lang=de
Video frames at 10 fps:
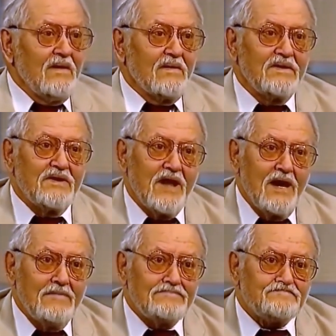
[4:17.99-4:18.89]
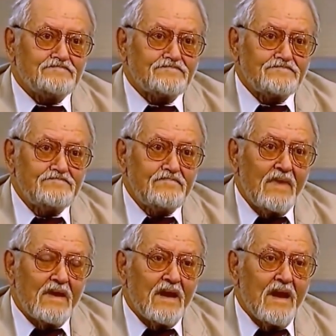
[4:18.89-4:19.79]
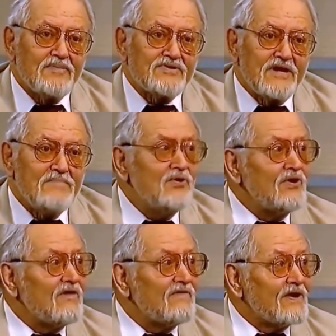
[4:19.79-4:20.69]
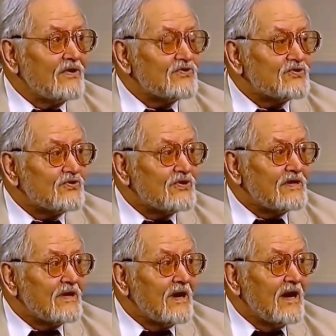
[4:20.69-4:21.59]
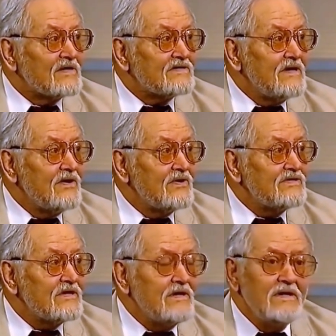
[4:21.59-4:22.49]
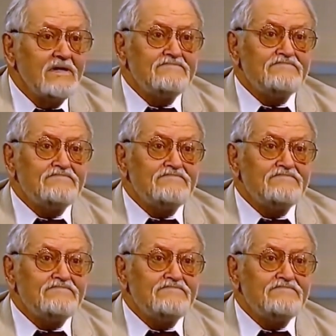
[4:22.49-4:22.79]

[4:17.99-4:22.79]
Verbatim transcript: Und in Dahlem gab es eine Bürgerwehr 1918, 19.